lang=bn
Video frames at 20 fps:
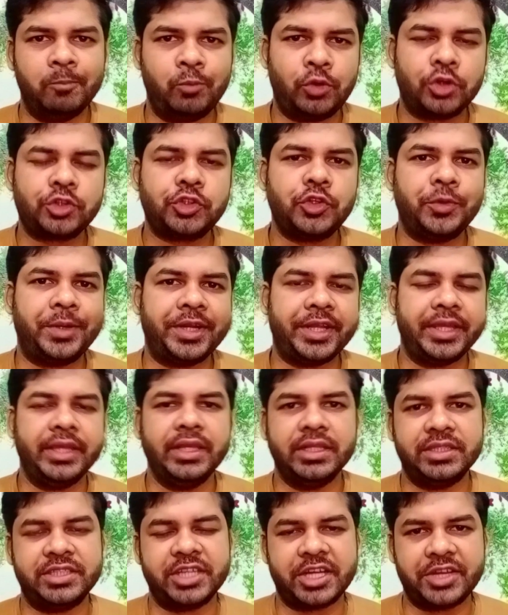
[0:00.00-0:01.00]
বর্তমানে
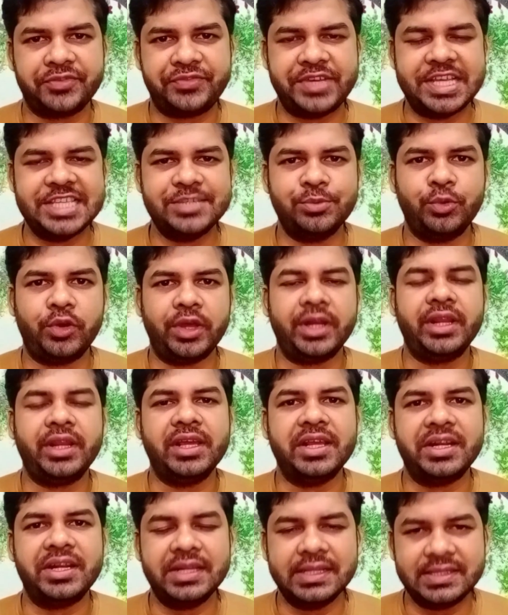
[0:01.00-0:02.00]
যারা ফেসবুকের
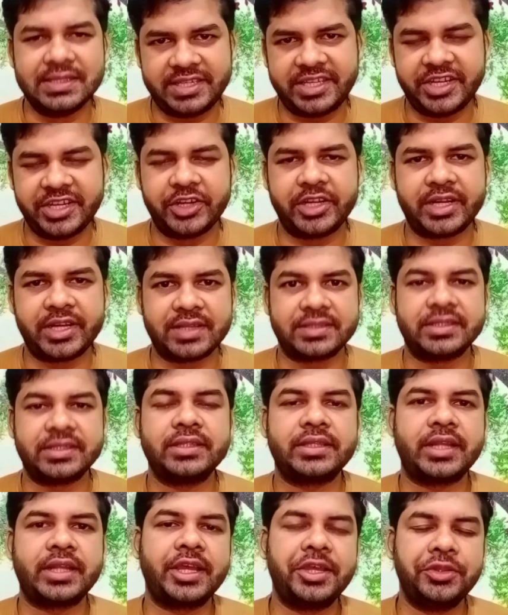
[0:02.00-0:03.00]
রিলস ক্রিয়েটার আছে
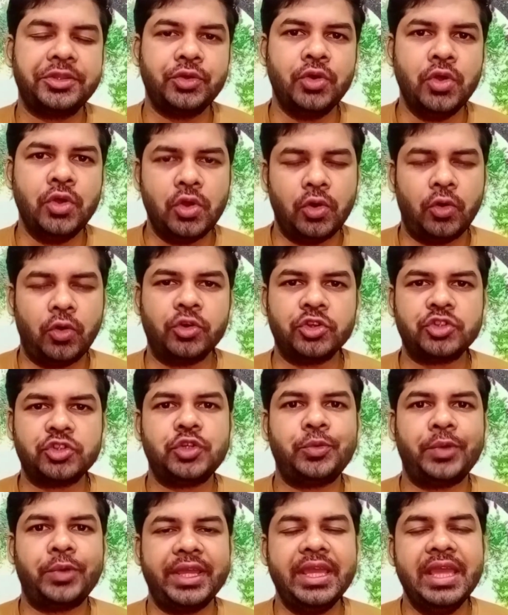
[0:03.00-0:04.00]
তারা কিন্তু অনেক
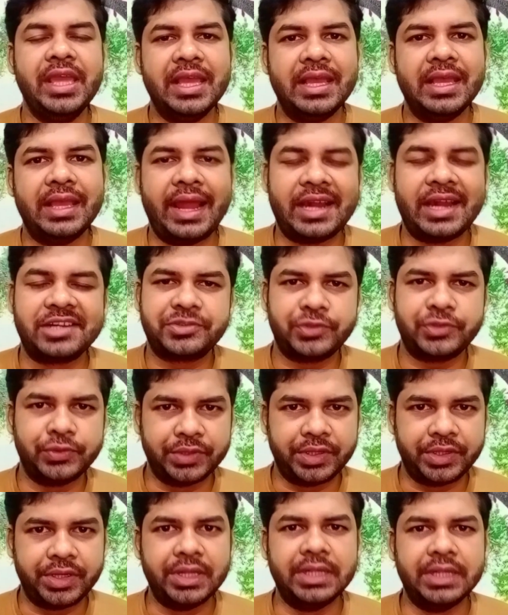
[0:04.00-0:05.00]
সময় অ্যাডসন
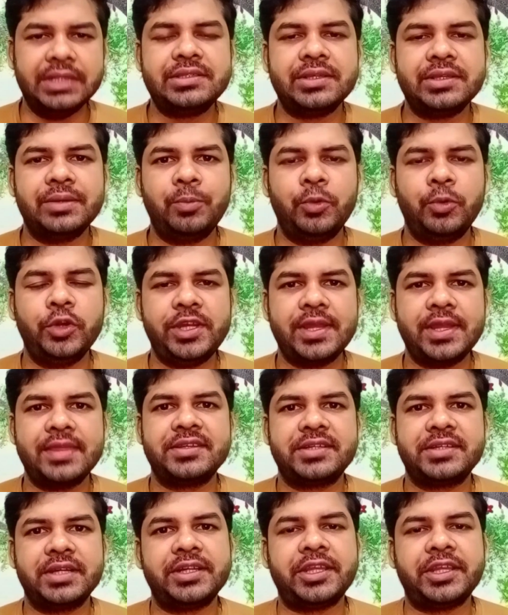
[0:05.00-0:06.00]
রিলস
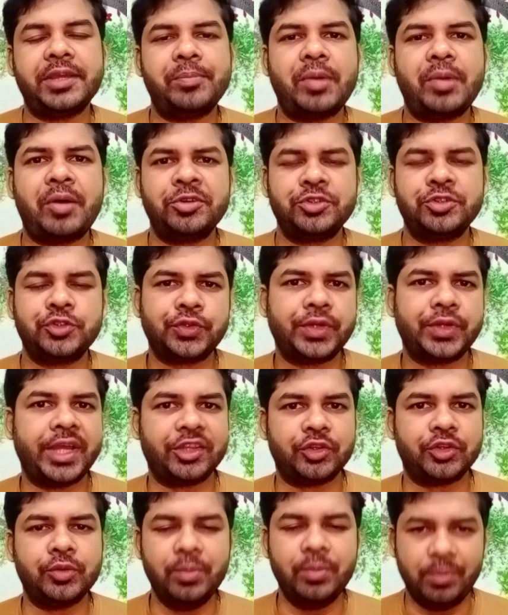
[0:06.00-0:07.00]
মনিটাইজেশনটি পাওয়ার জন্য
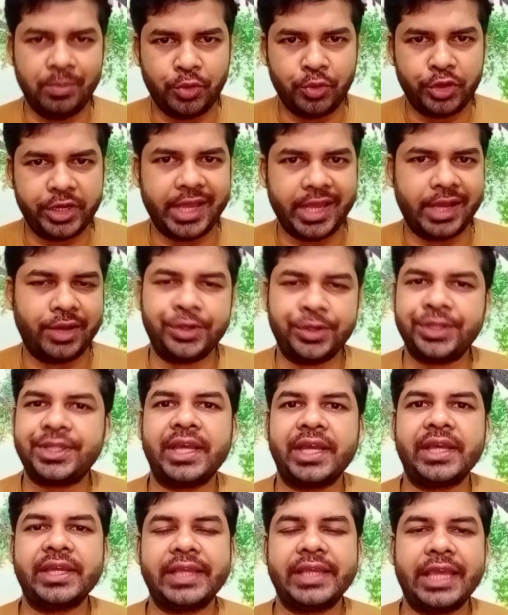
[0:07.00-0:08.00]
একদম মরিয়া হয়ে
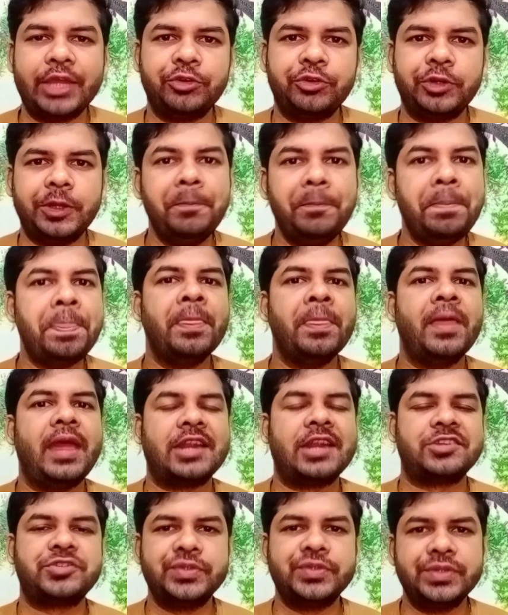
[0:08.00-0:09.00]
থাকেন কেননা
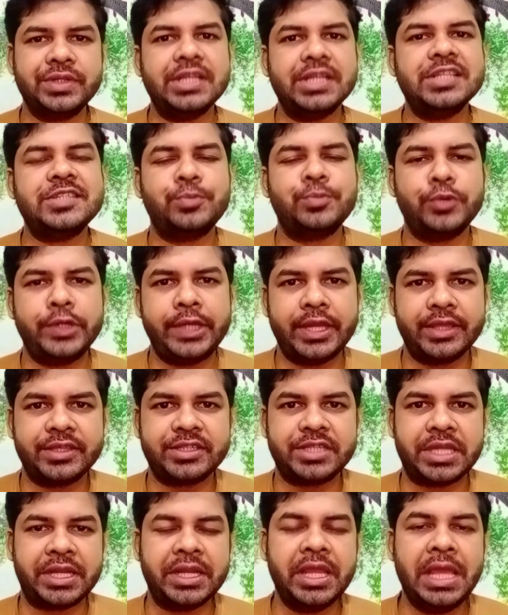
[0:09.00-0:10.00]
অ্যাডসন রিলস
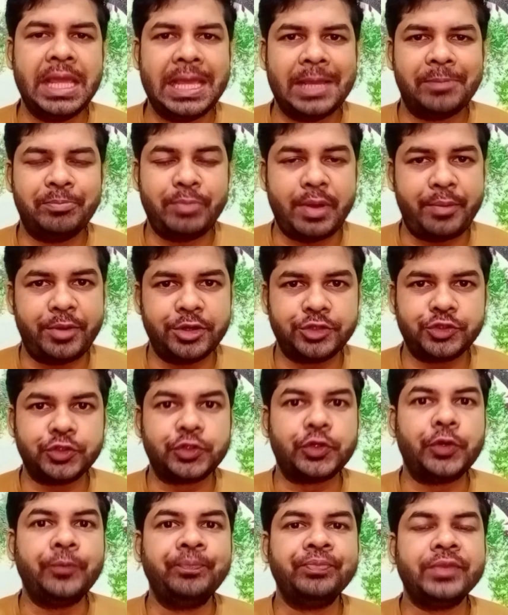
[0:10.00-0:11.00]
মনিটাইজেশন পাওয়ার
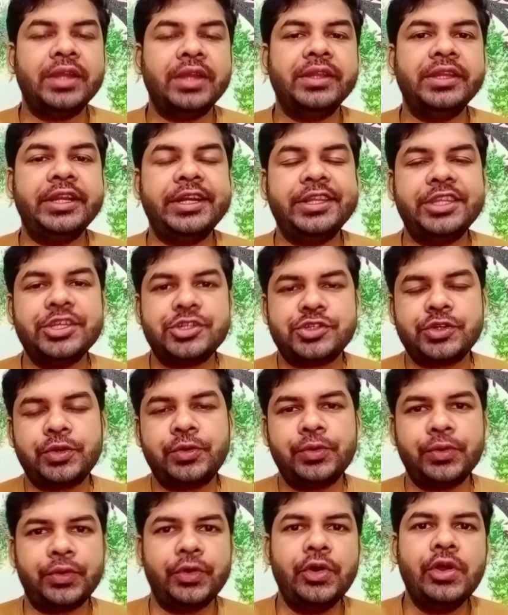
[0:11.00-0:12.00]
জন্য নির্দিষ্ট
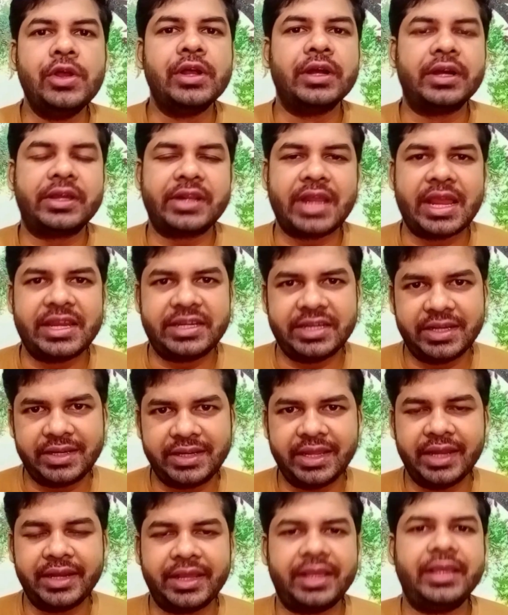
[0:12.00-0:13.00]
কোনো
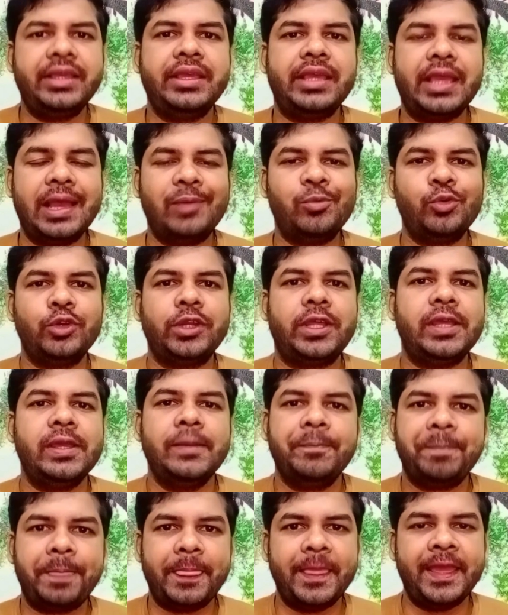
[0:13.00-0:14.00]
ক্রাইটেরিয়া নেই এমনকি
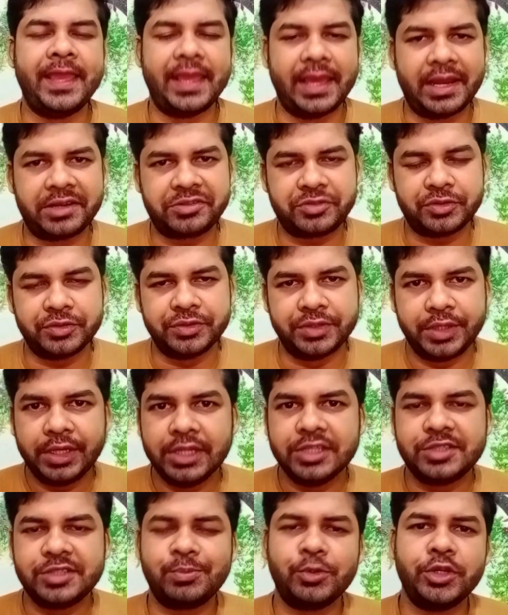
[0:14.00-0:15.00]
এই অ্যাডসন
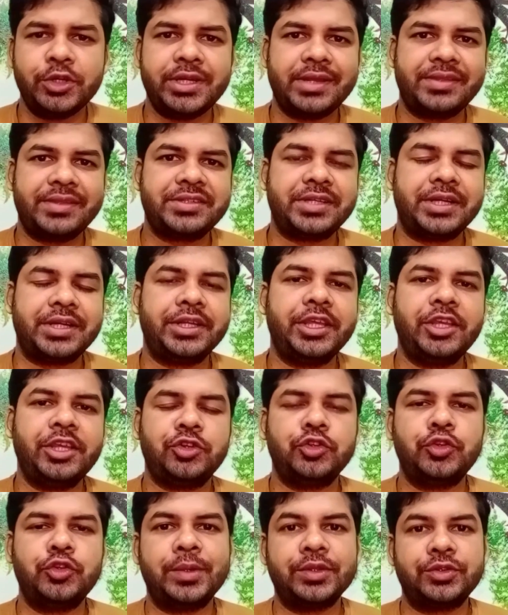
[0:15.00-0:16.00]
রিলস মনিটাইজেশনটি
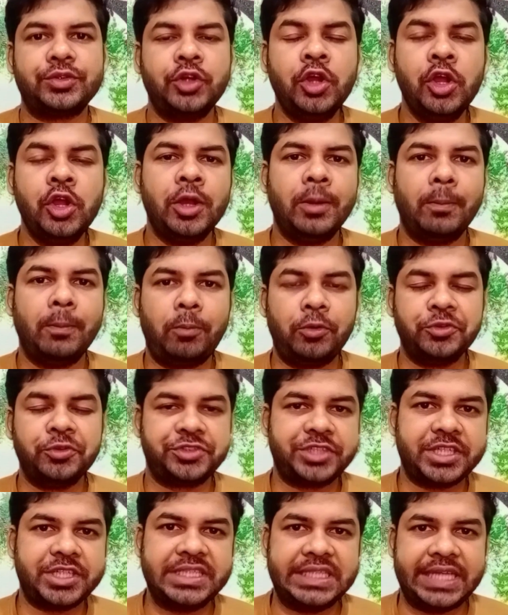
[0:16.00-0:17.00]
শুধুমাত্র
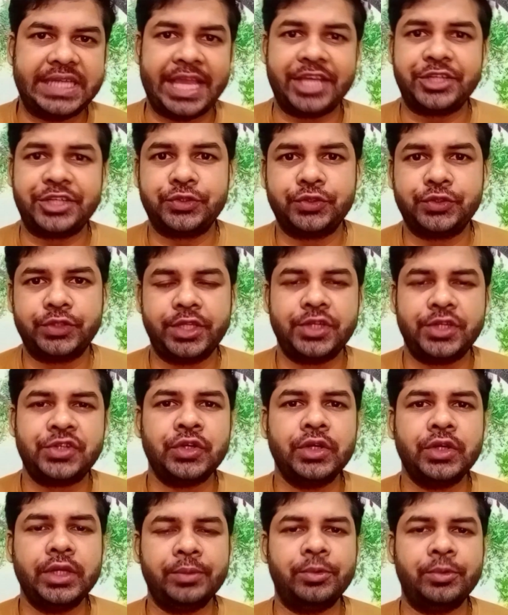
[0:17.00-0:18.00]
পঞ্চাশ একশো
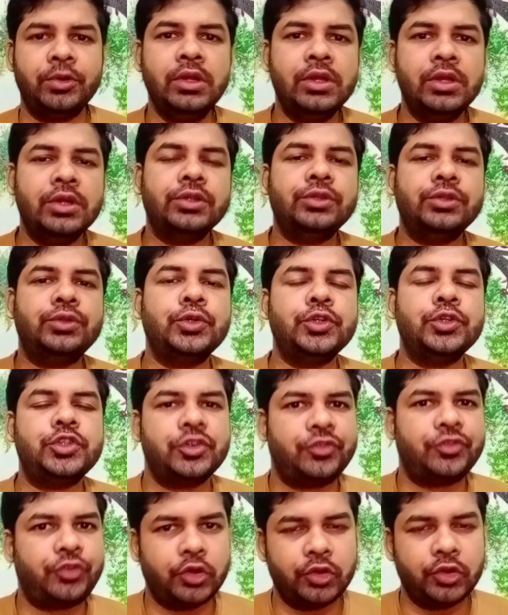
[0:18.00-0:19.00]
দেড়শো এবং
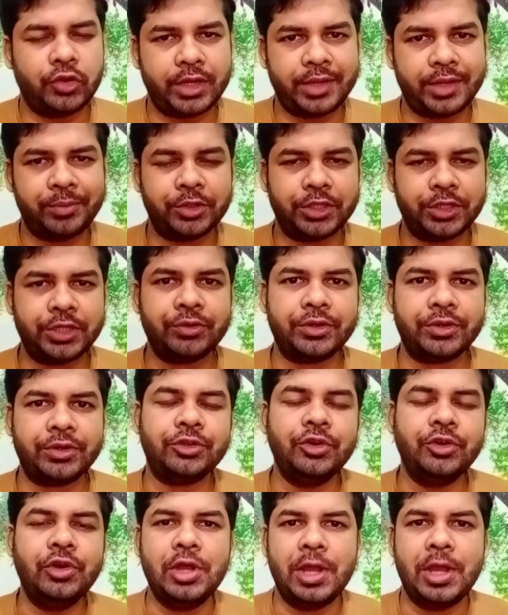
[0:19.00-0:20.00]
দুইশো ফলোয়ারের মধ্যেও
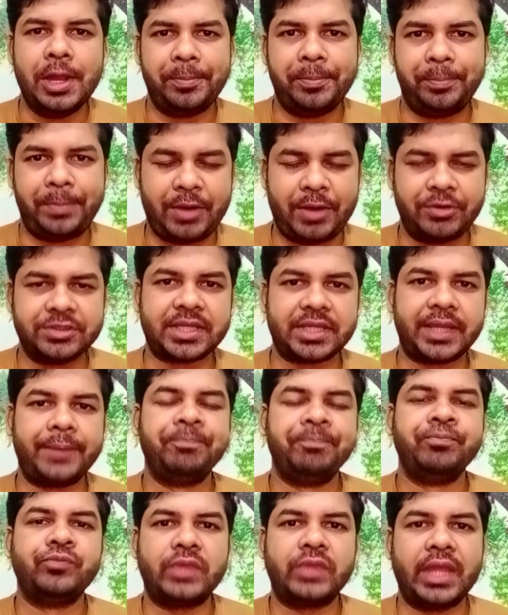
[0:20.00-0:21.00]
কিন্তু পাওয়া যায়
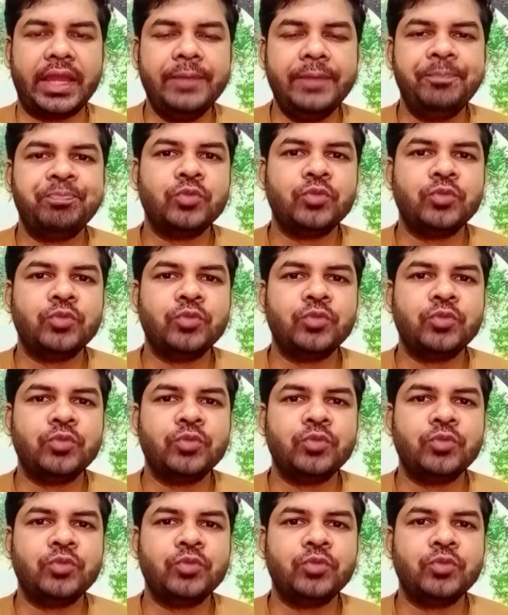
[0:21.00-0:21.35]
তাই